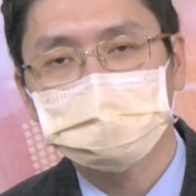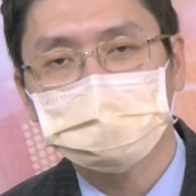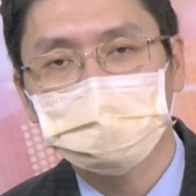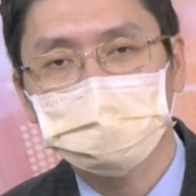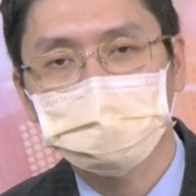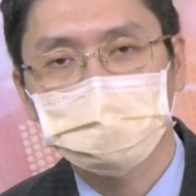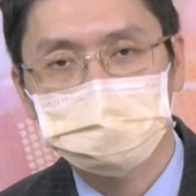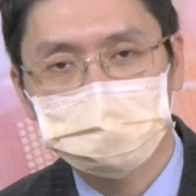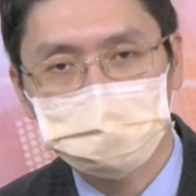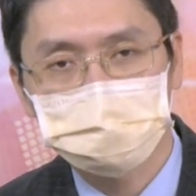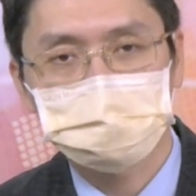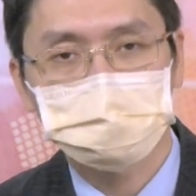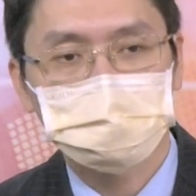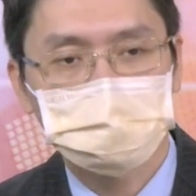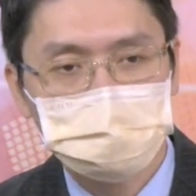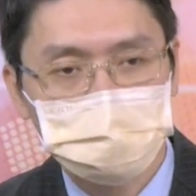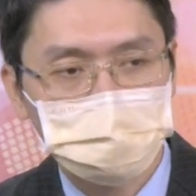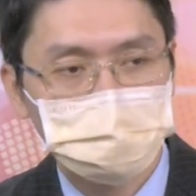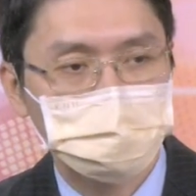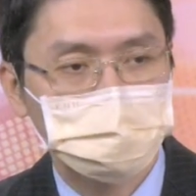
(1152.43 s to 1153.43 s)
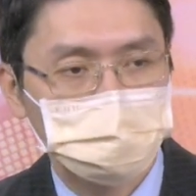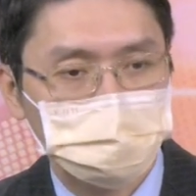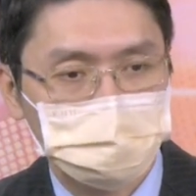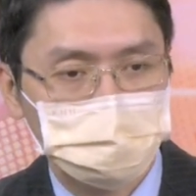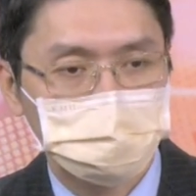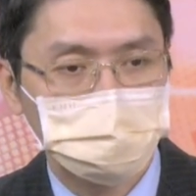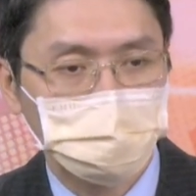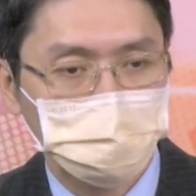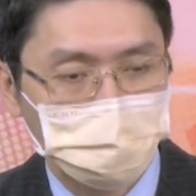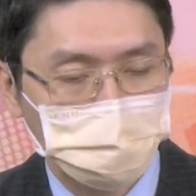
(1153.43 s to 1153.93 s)
我就已经先
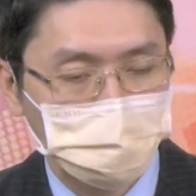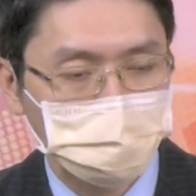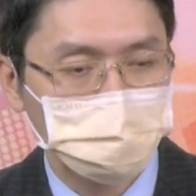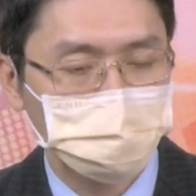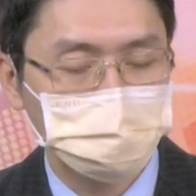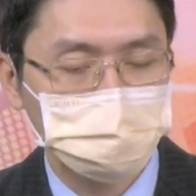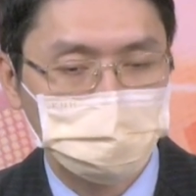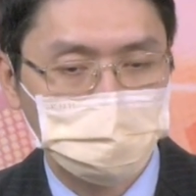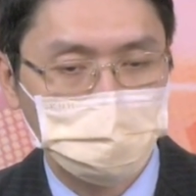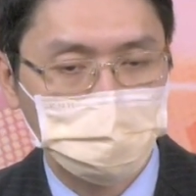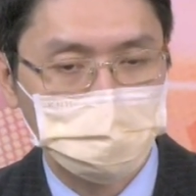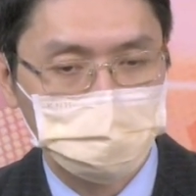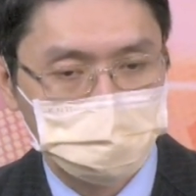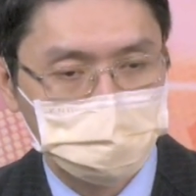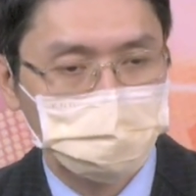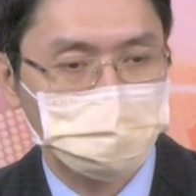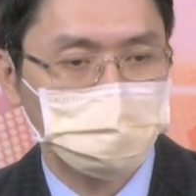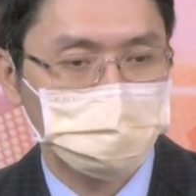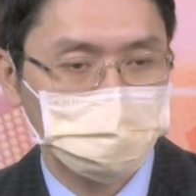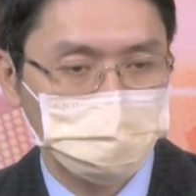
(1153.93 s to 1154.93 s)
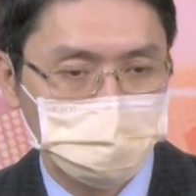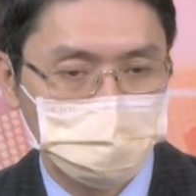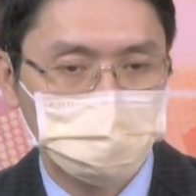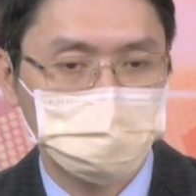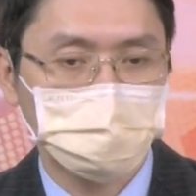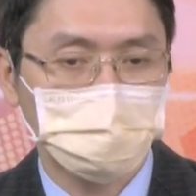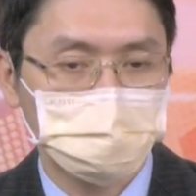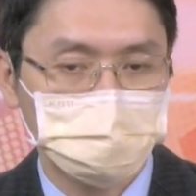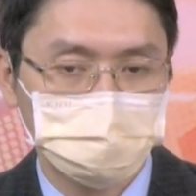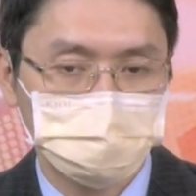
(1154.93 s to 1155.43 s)
在我盘中解盘，我就有
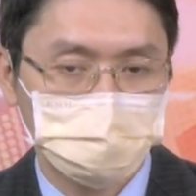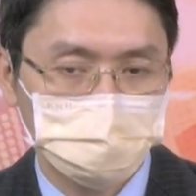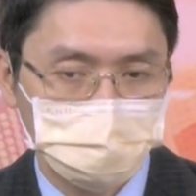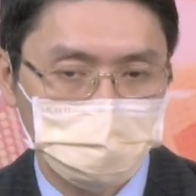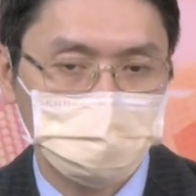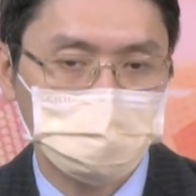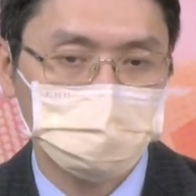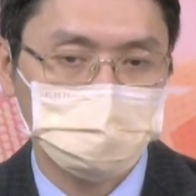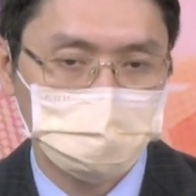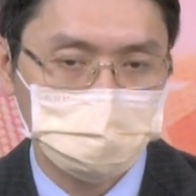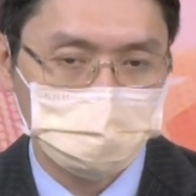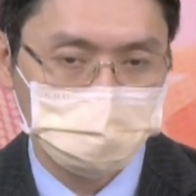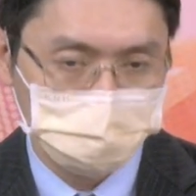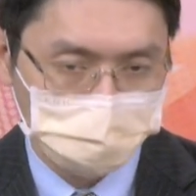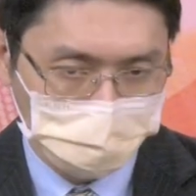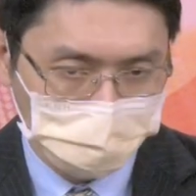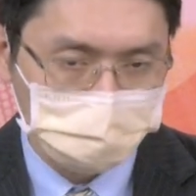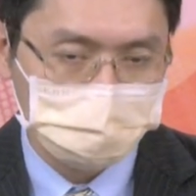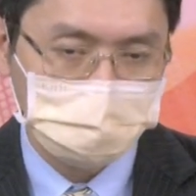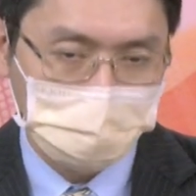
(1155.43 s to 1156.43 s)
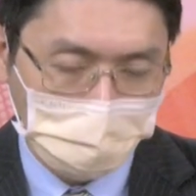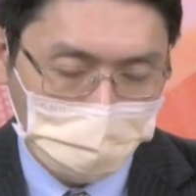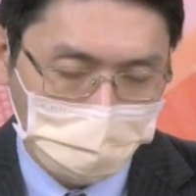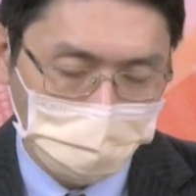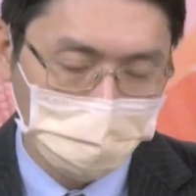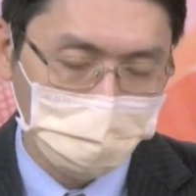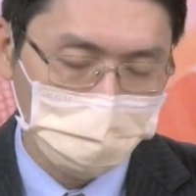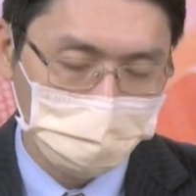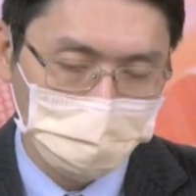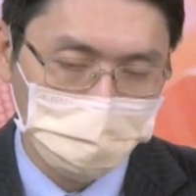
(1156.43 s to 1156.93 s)
预告说，我我
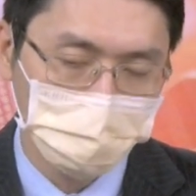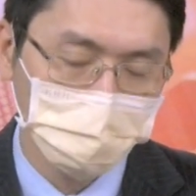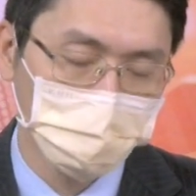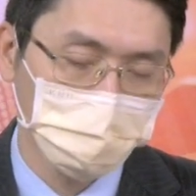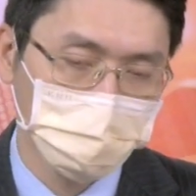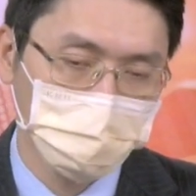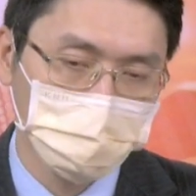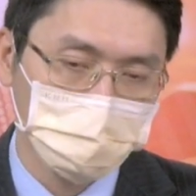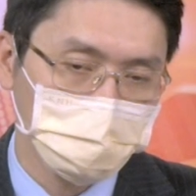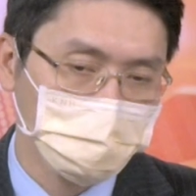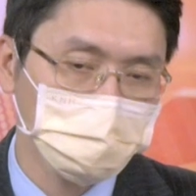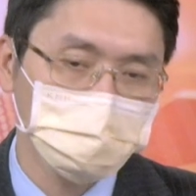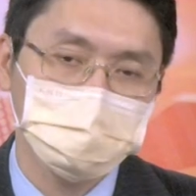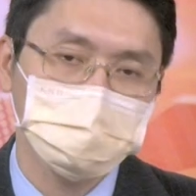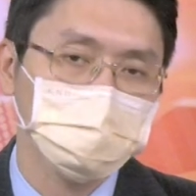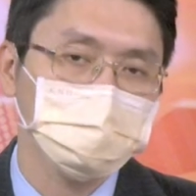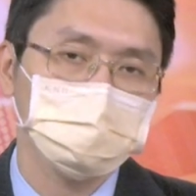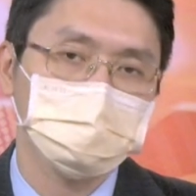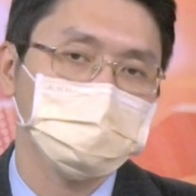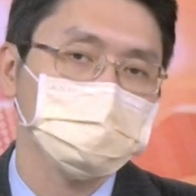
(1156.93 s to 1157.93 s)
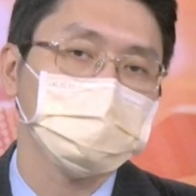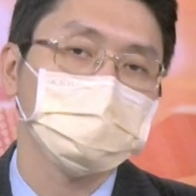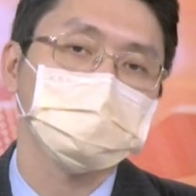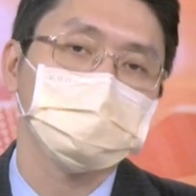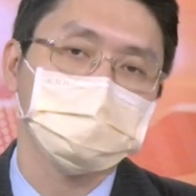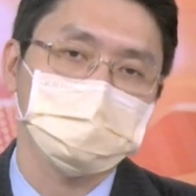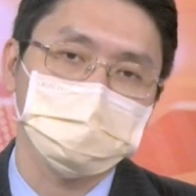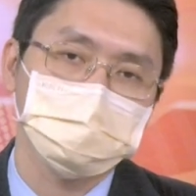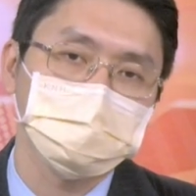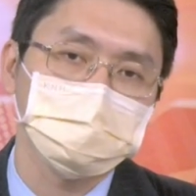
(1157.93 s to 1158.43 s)
猜了，它的营收只
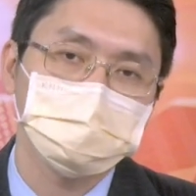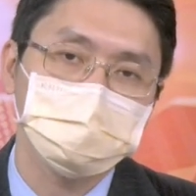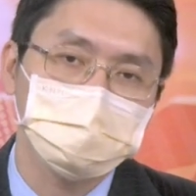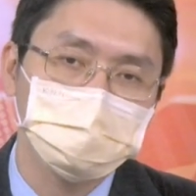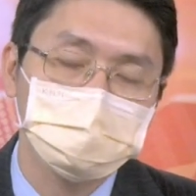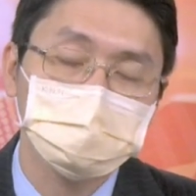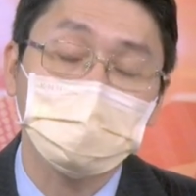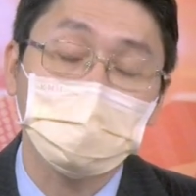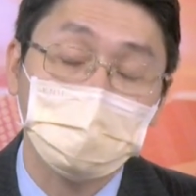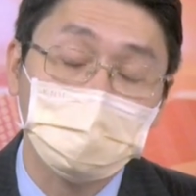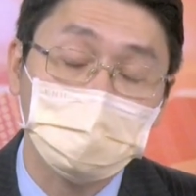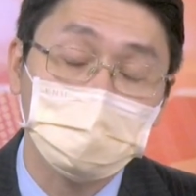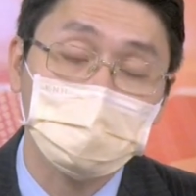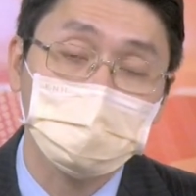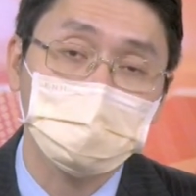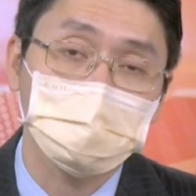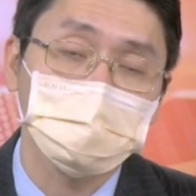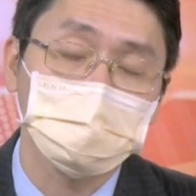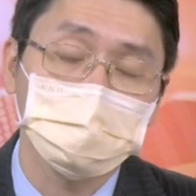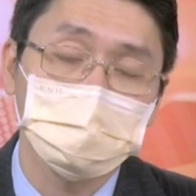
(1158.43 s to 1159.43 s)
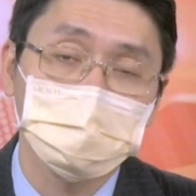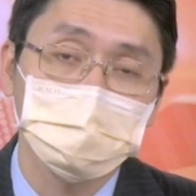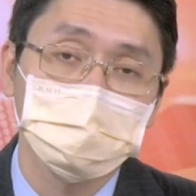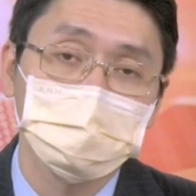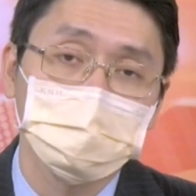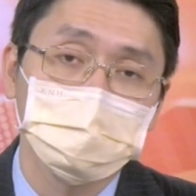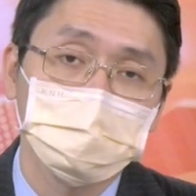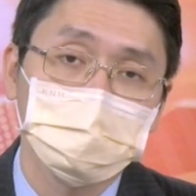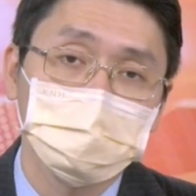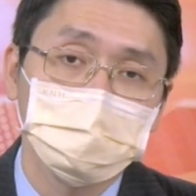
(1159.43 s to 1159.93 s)
有持平，不会创高了。
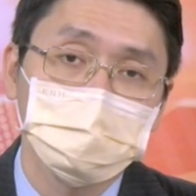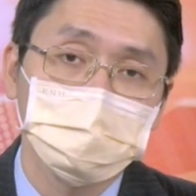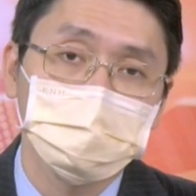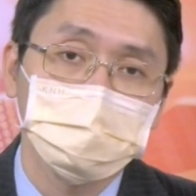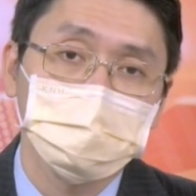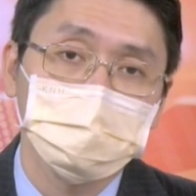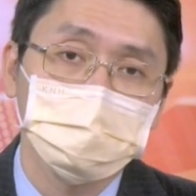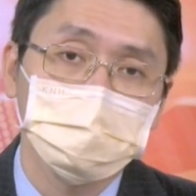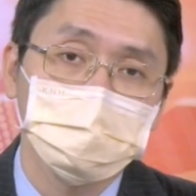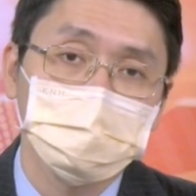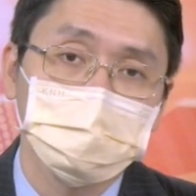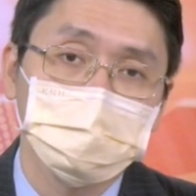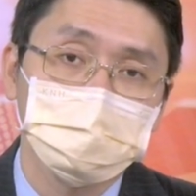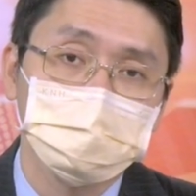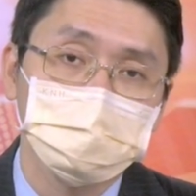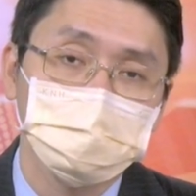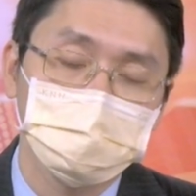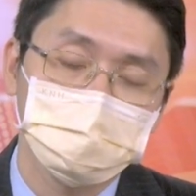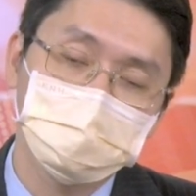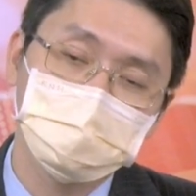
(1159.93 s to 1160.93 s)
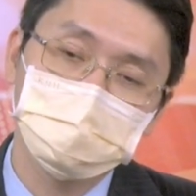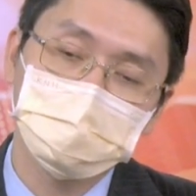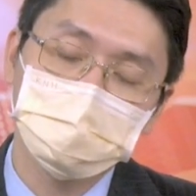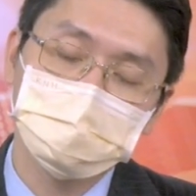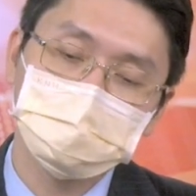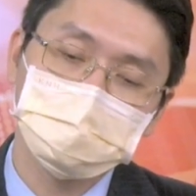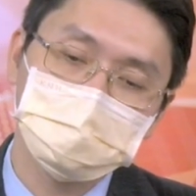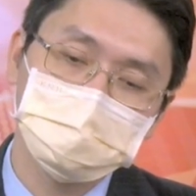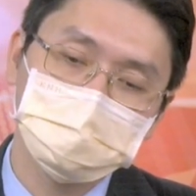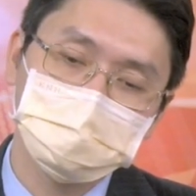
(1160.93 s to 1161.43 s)
很多
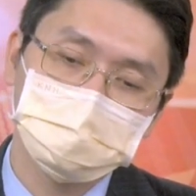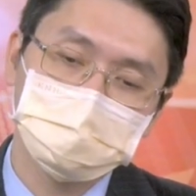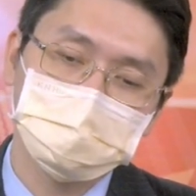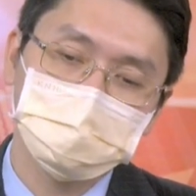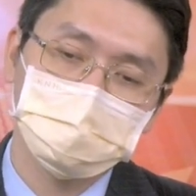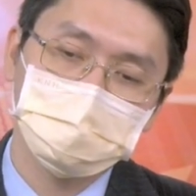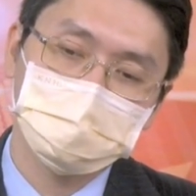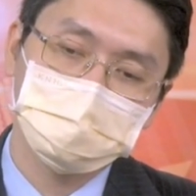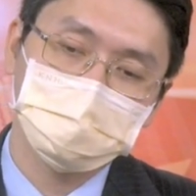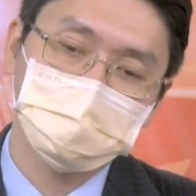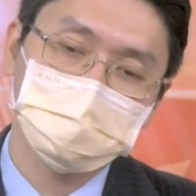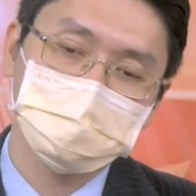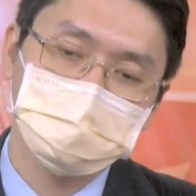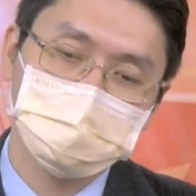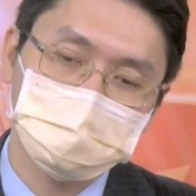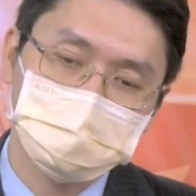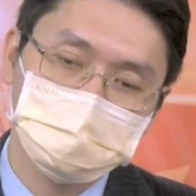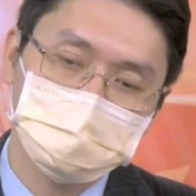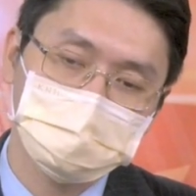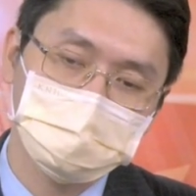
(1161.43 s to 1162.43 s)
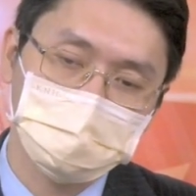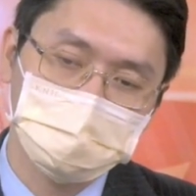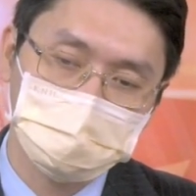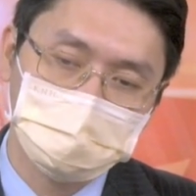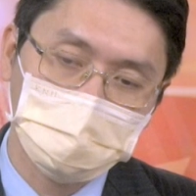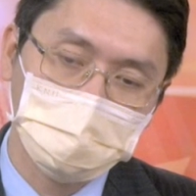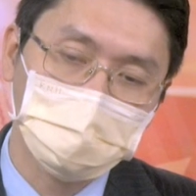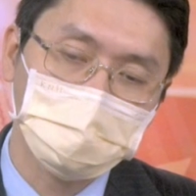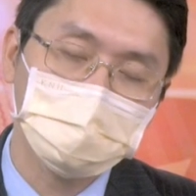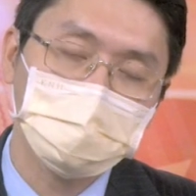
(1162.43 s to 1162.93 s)
东西就是我都会及时的
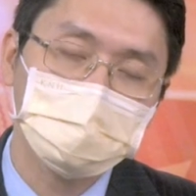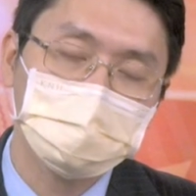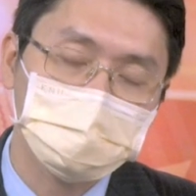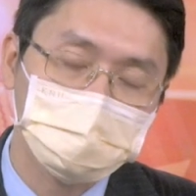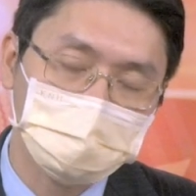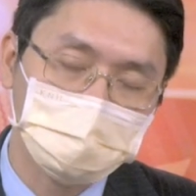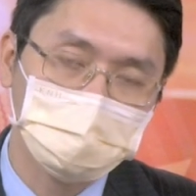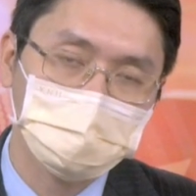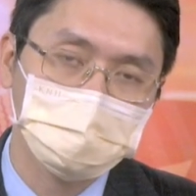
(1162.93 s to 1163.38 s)
给大家看法，